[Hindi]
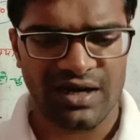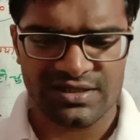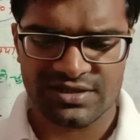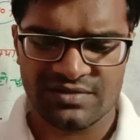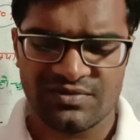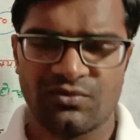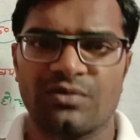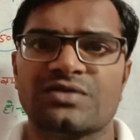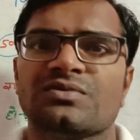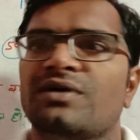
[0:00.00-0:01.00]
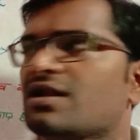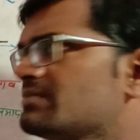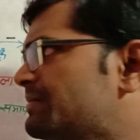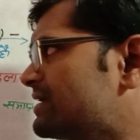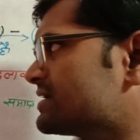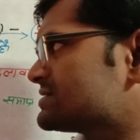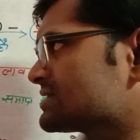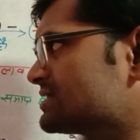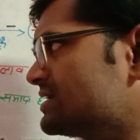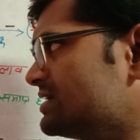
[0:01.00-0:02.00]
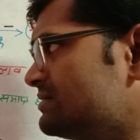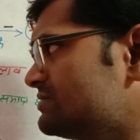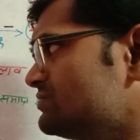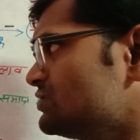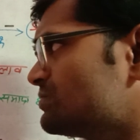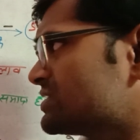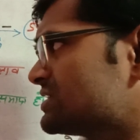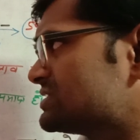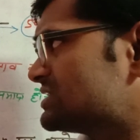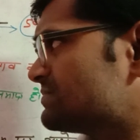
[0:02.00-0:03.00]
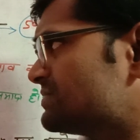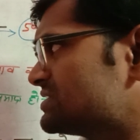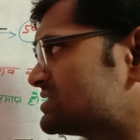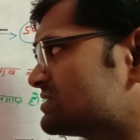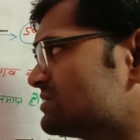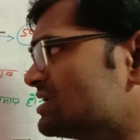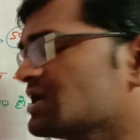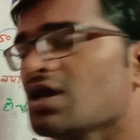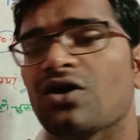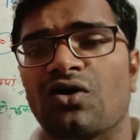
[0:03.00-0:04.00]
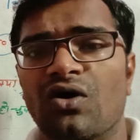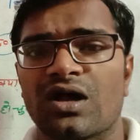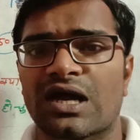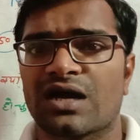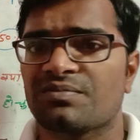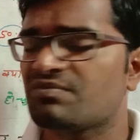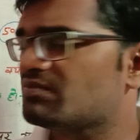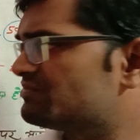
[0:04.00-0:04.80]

मार्क्स हैं वो भी इसमें फार्म अप्लाई कर सकते हैं यू पी पी जी टी में और अगर